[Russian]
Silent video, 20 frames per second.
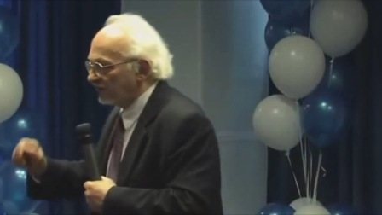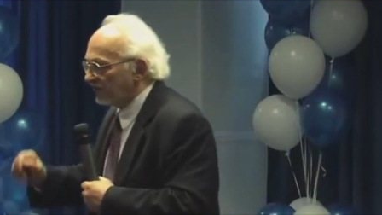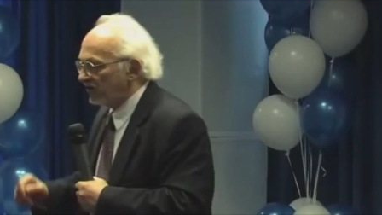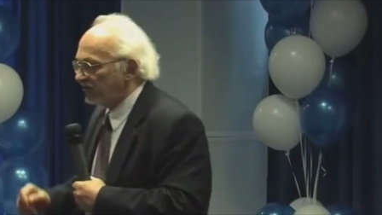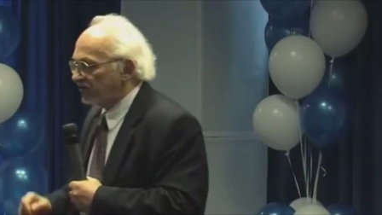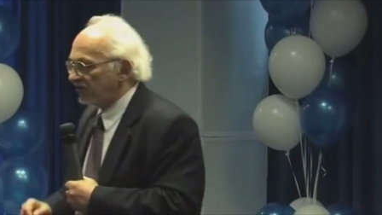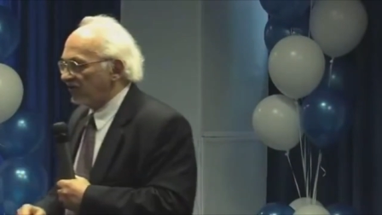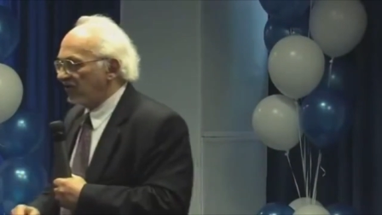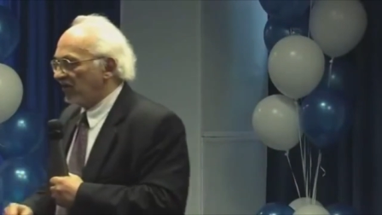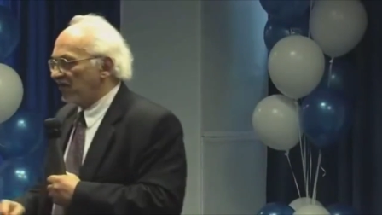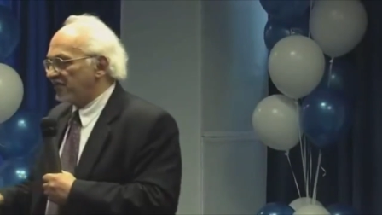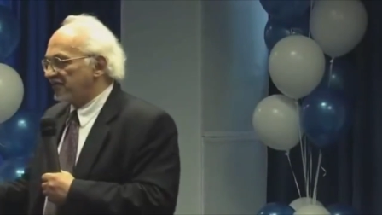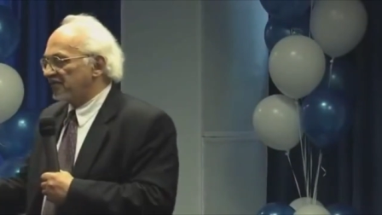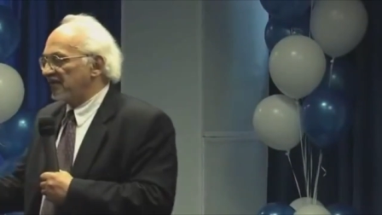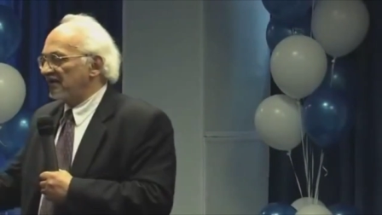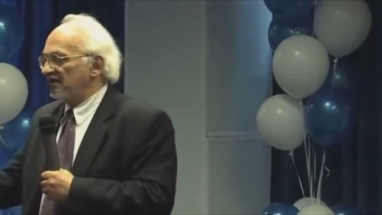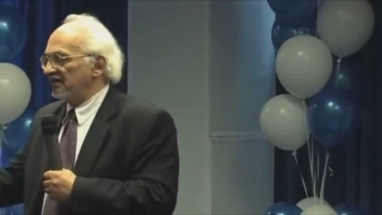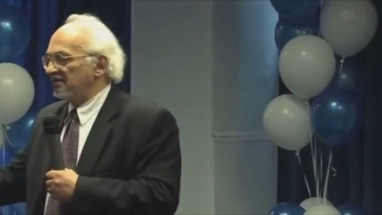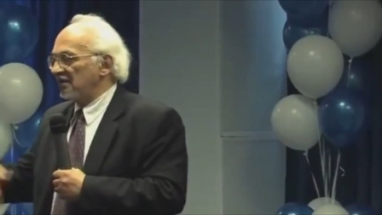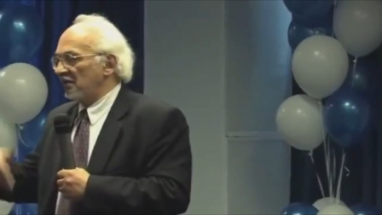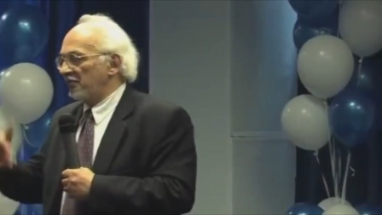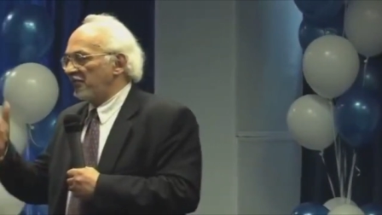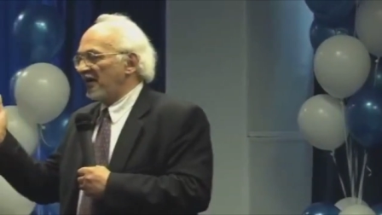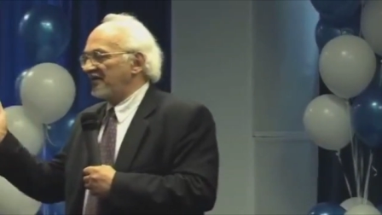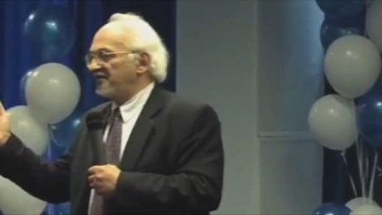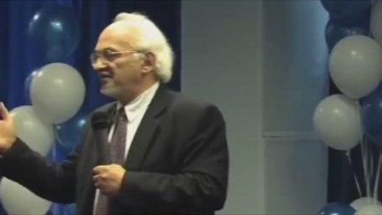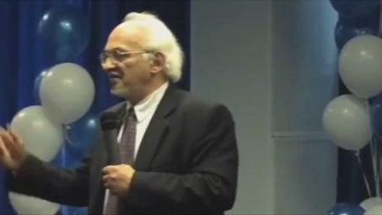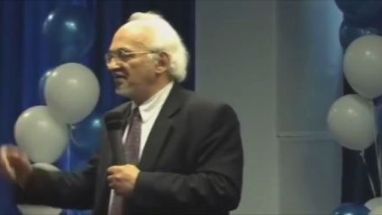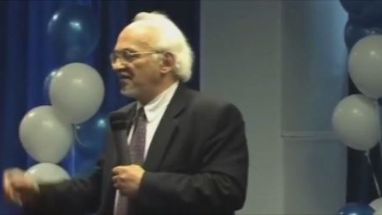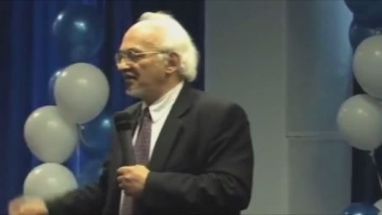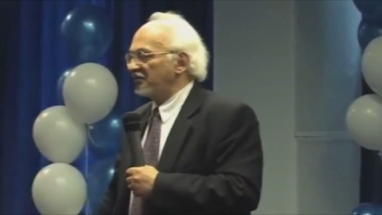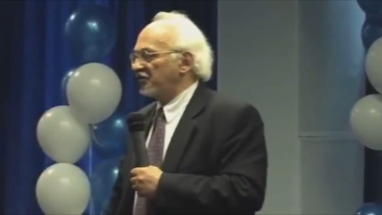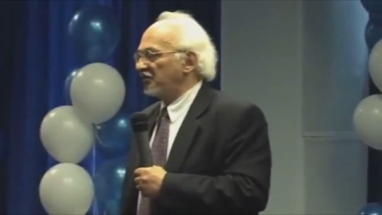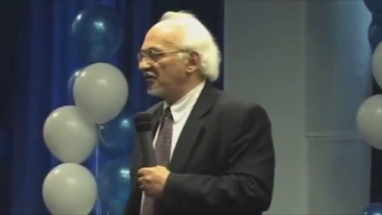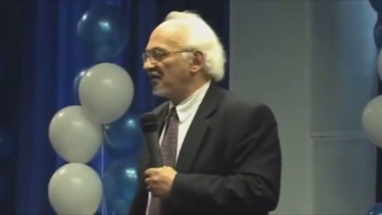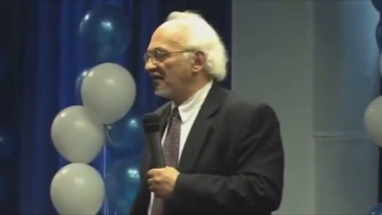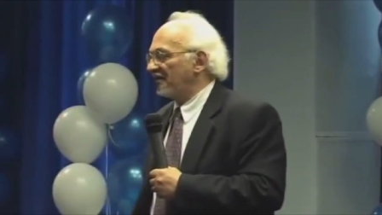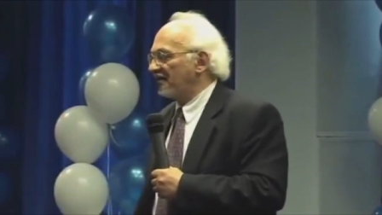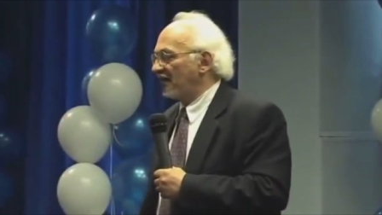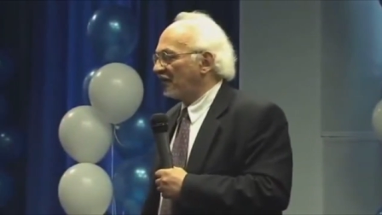птичий грипп станет опасен для
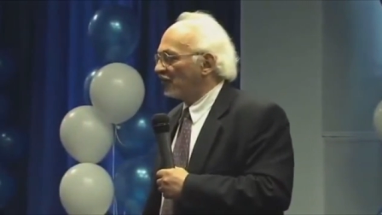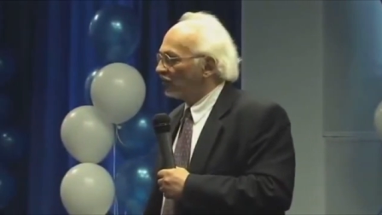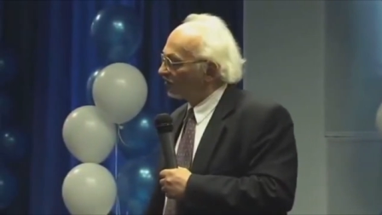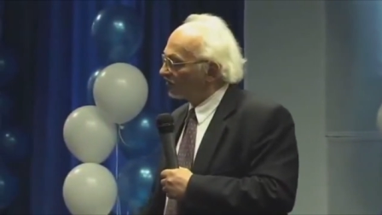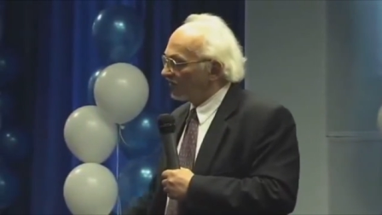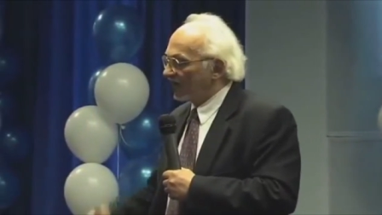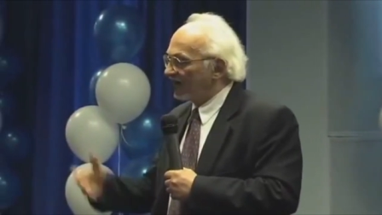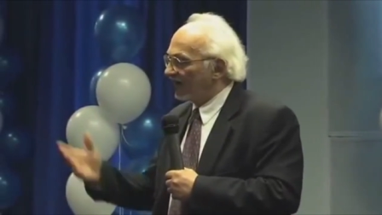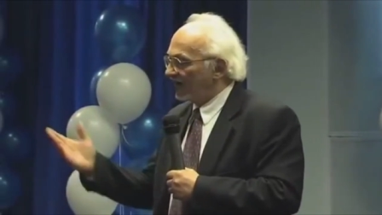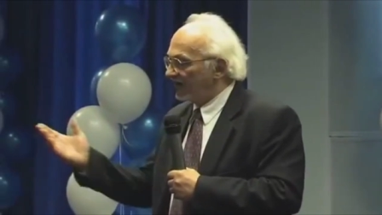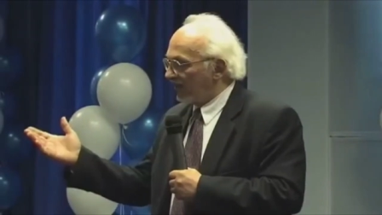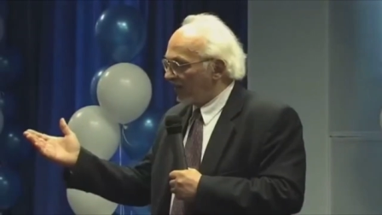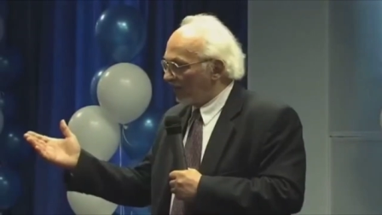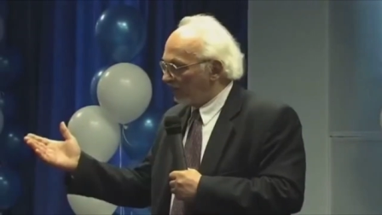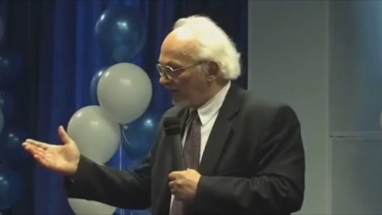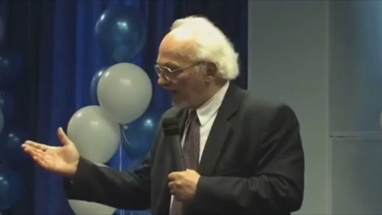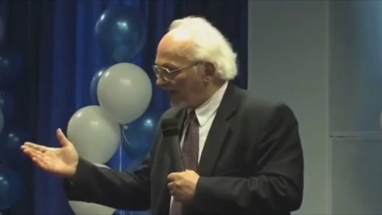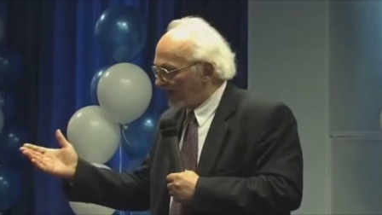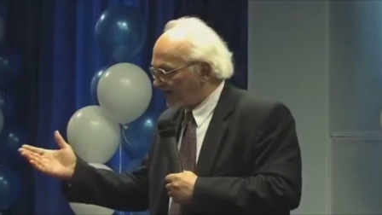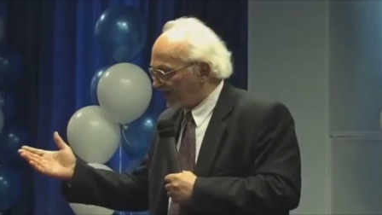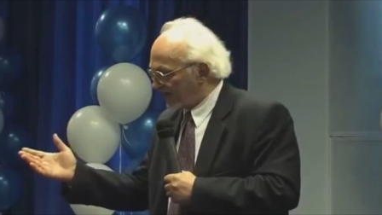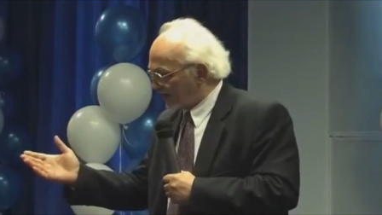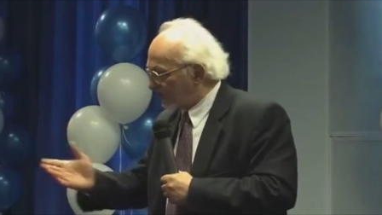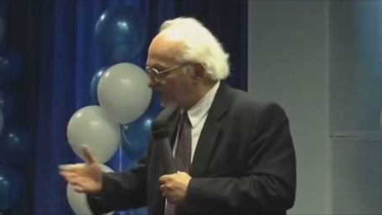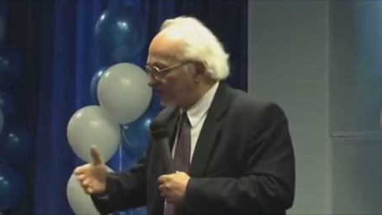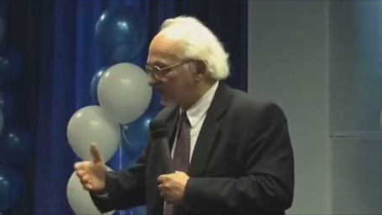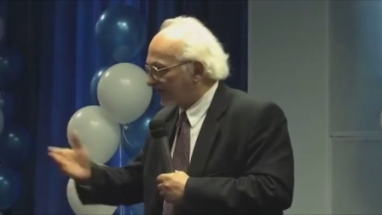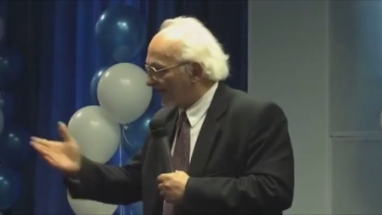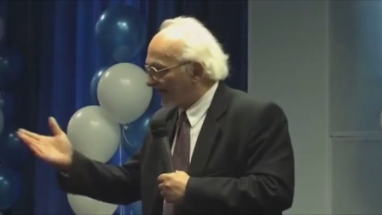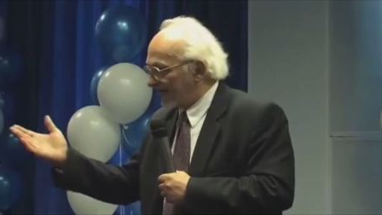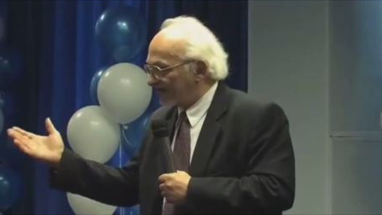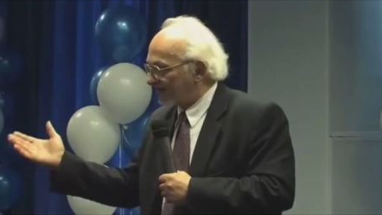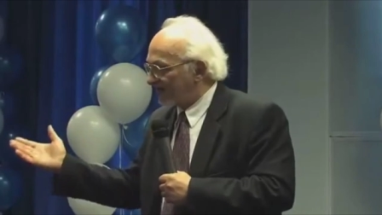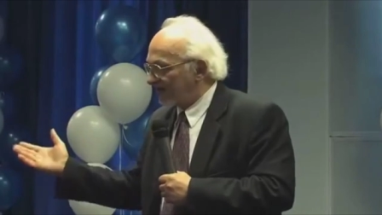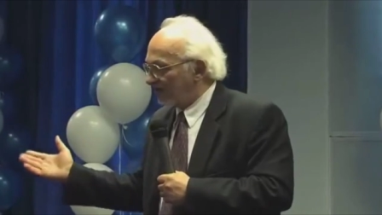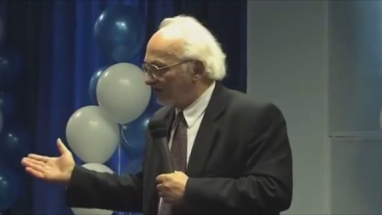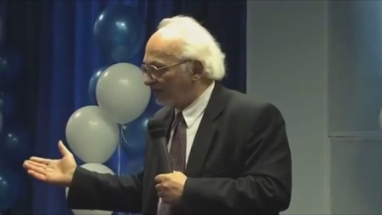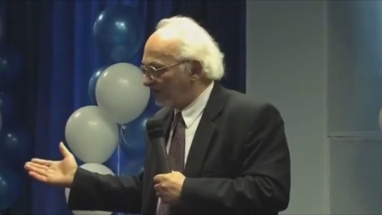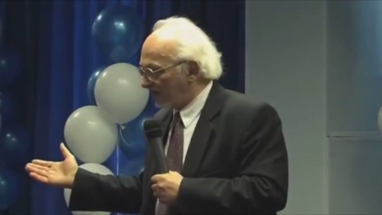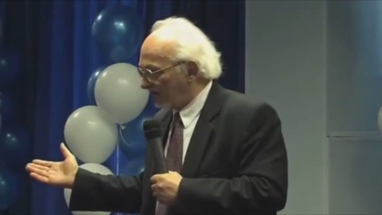человека, он пока не опасен, считается,
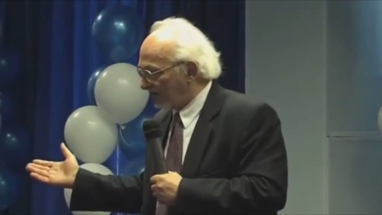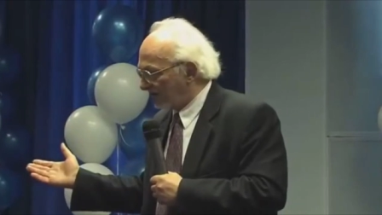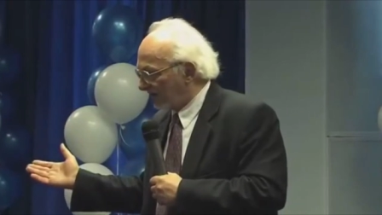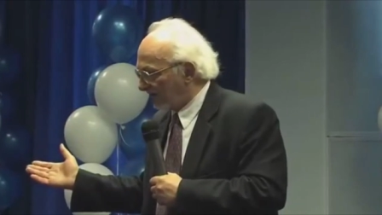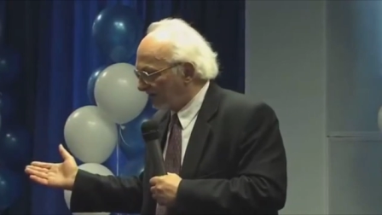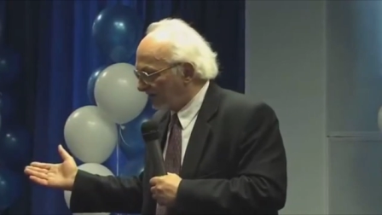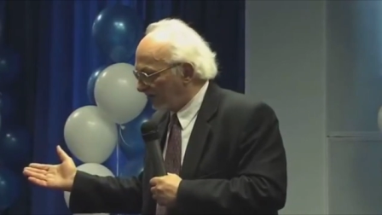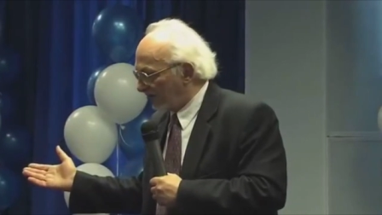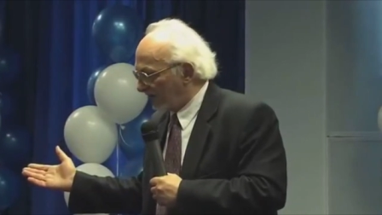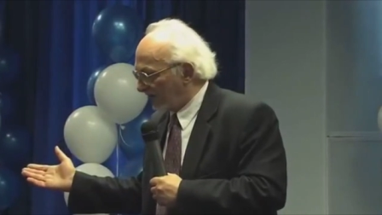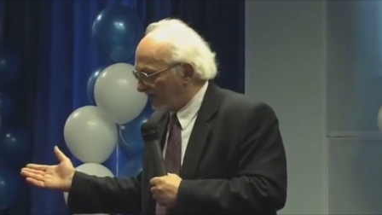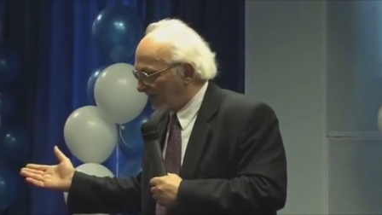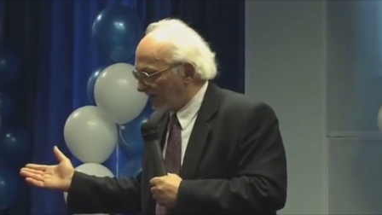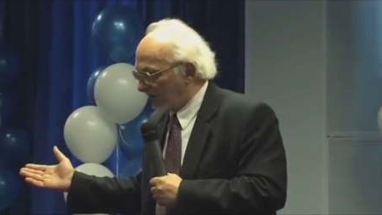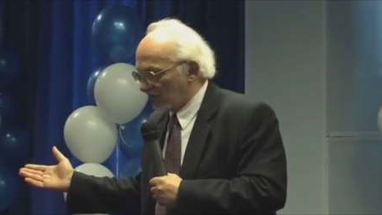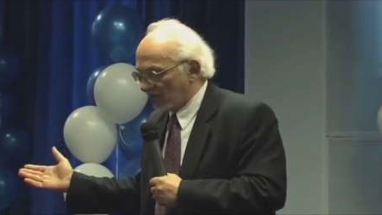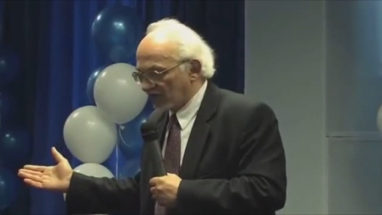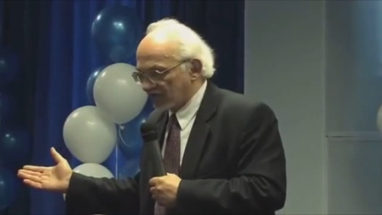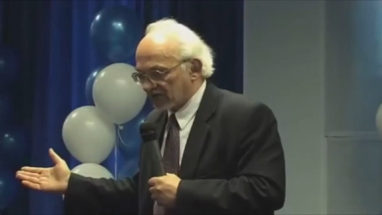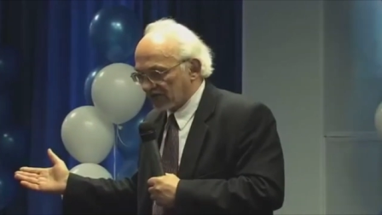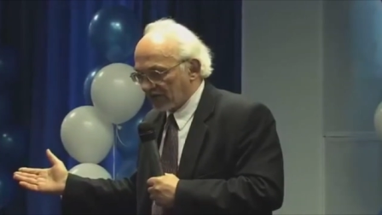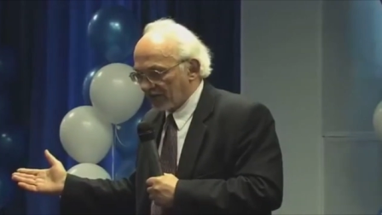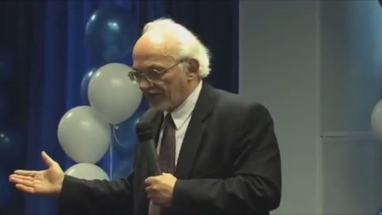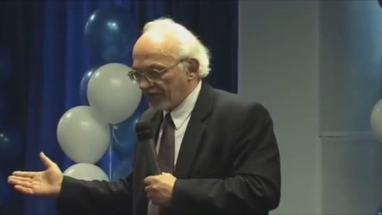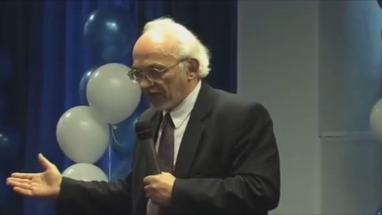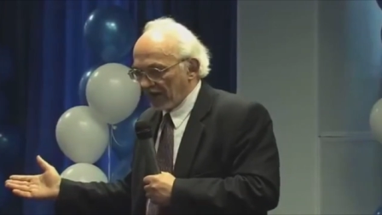не, переда не передается.